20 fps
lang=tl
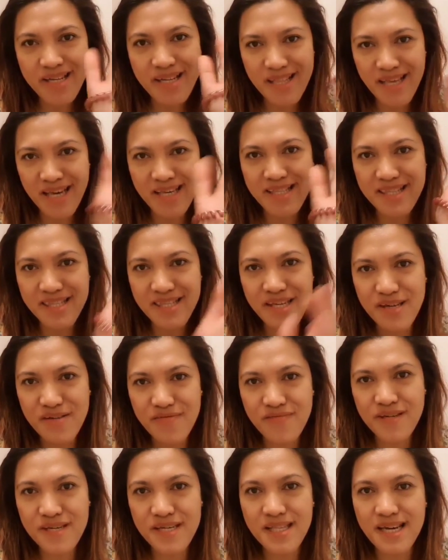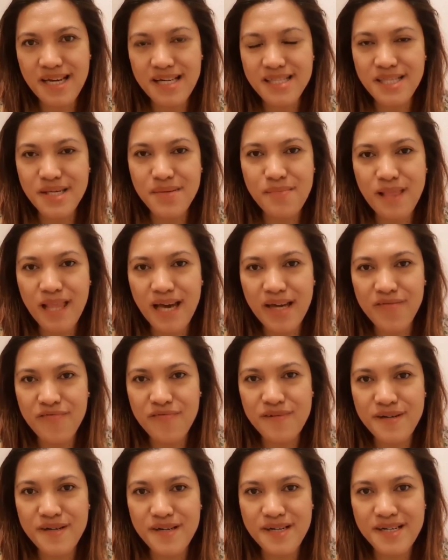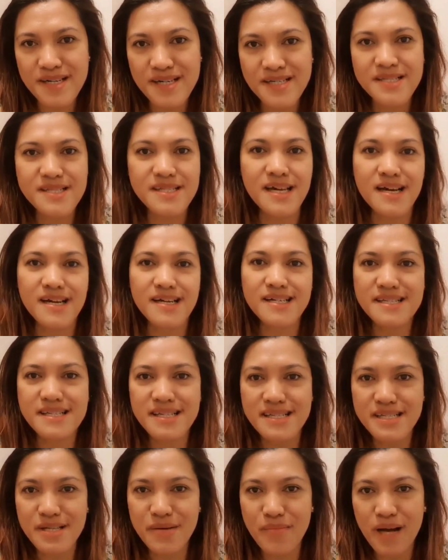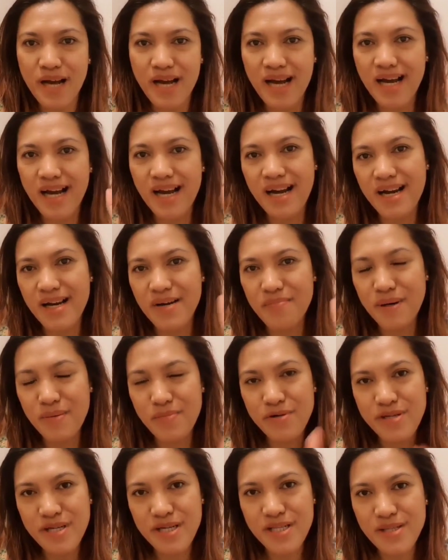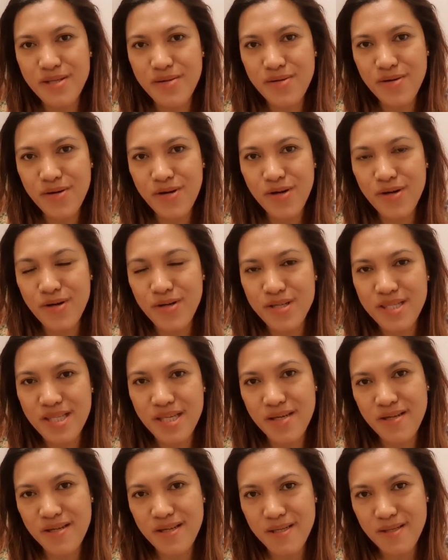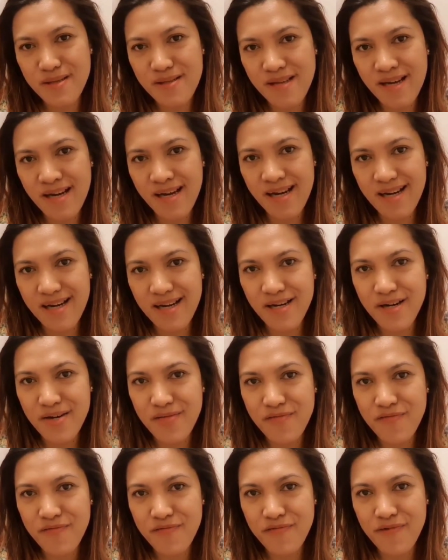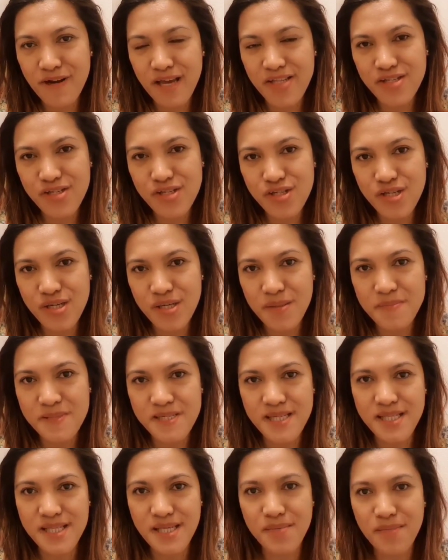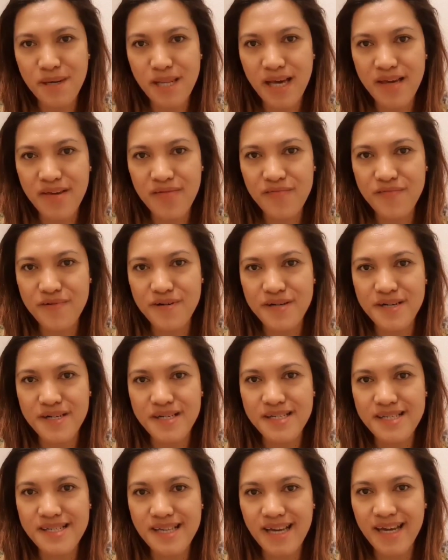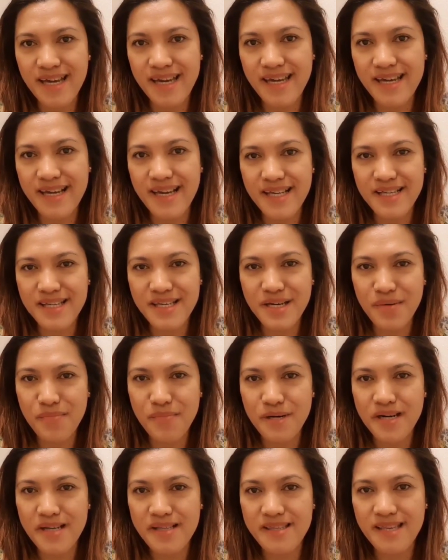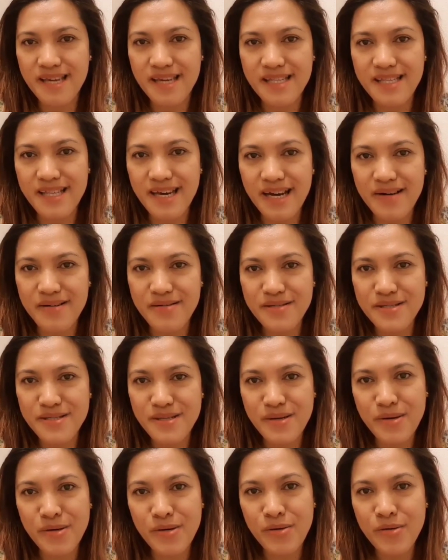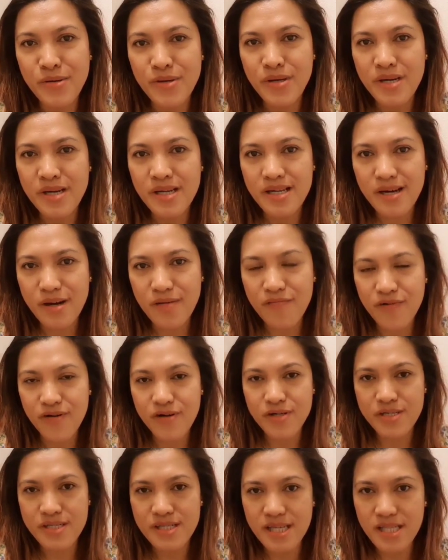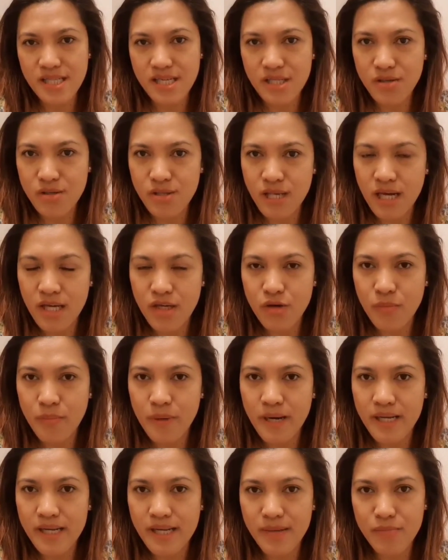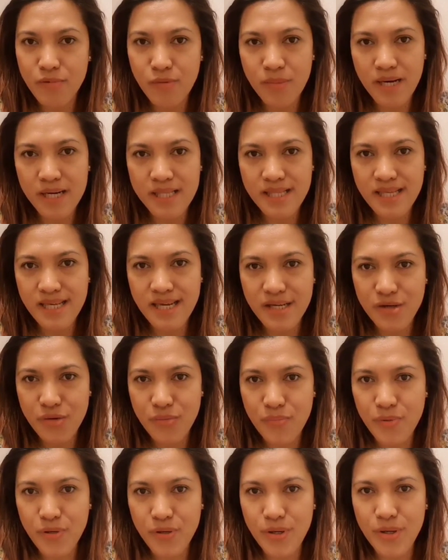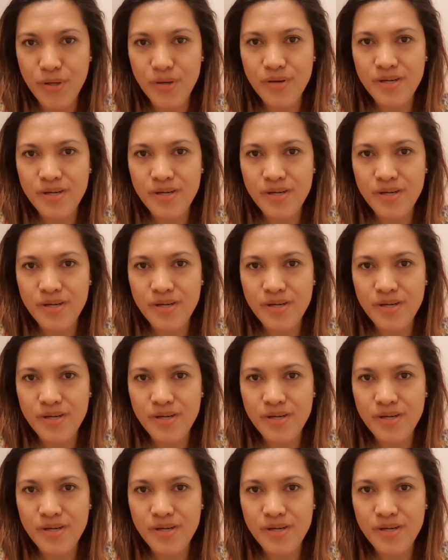Glenn TV ng Team Lifers, ang isa sa mga paborito kong uh, friendship sa Team Lifers ay kanyang birthday daw. So, of course, nandito tayo para bumati ano po.